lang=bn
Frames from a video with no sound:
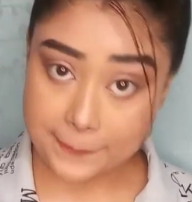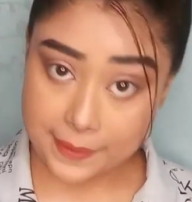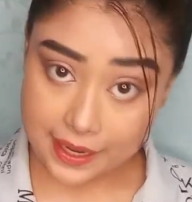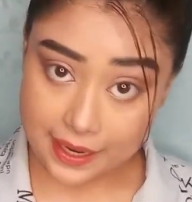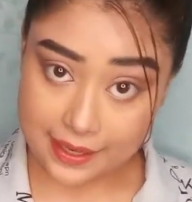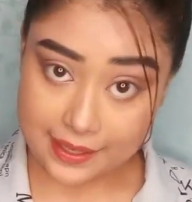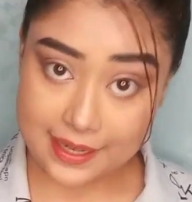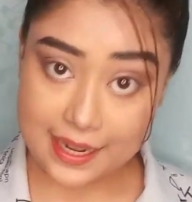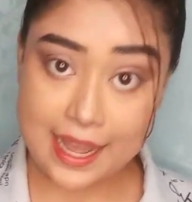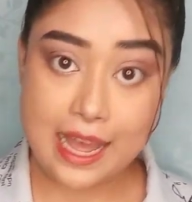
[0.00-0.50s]

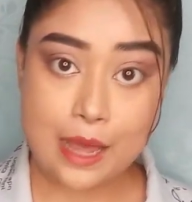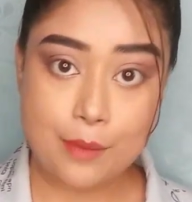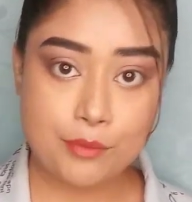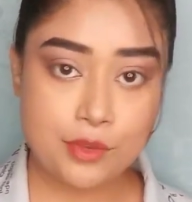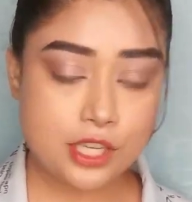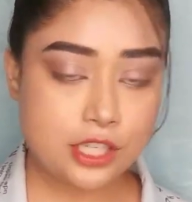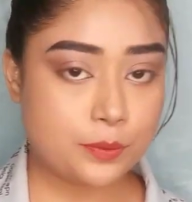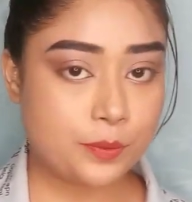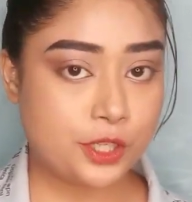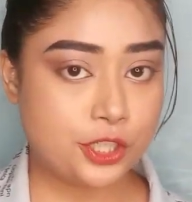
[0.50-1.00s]
বাট
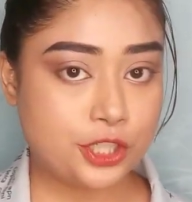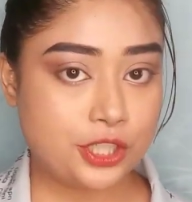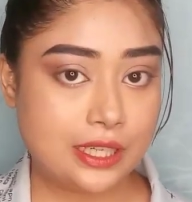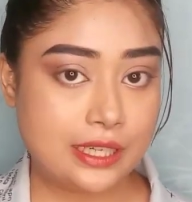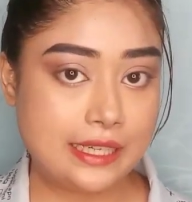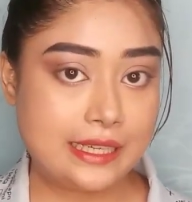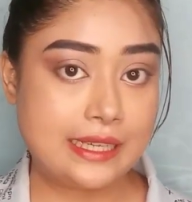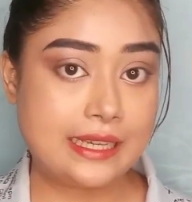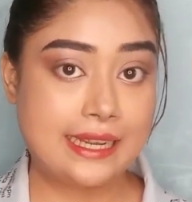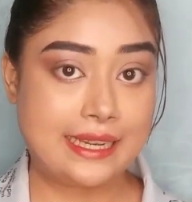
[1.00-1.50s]
আমি
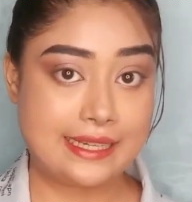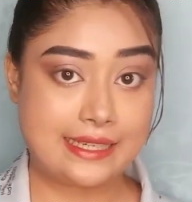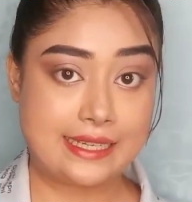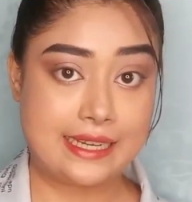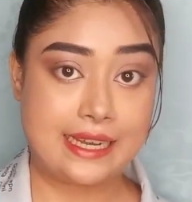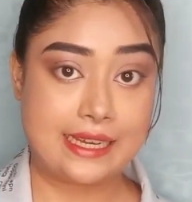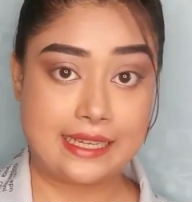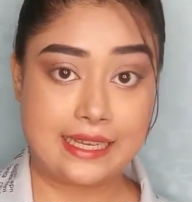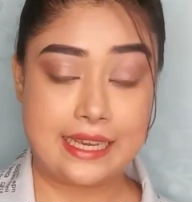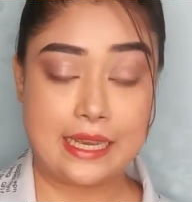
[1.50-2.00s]
স্পেশালি
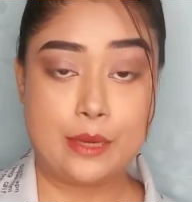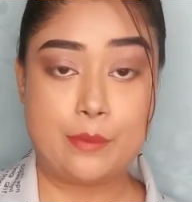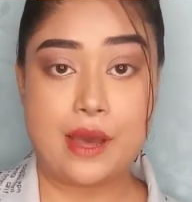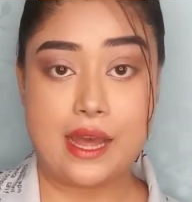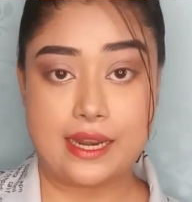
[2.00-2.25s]
এটাকে